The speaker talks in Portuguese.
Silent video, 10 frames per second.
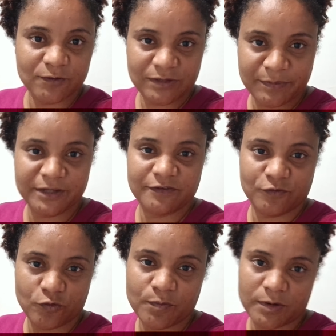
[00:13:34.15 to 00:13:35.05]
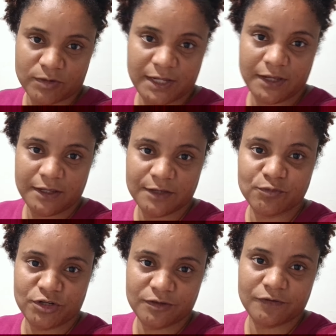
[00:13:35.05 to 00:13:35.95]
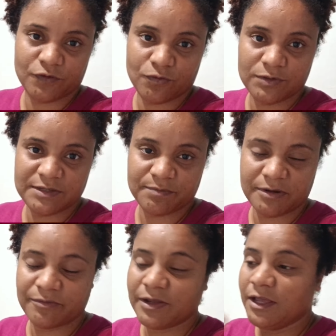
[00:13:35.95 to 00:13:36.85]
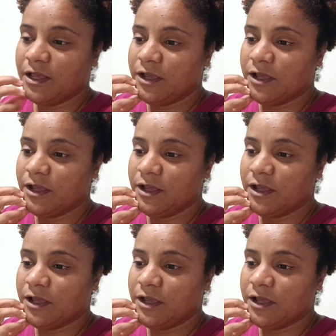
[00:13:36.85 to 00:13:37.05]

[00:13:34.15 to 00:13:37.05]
aí o tamanho que ficou o pão, né? Que bonito que ficou esse pão.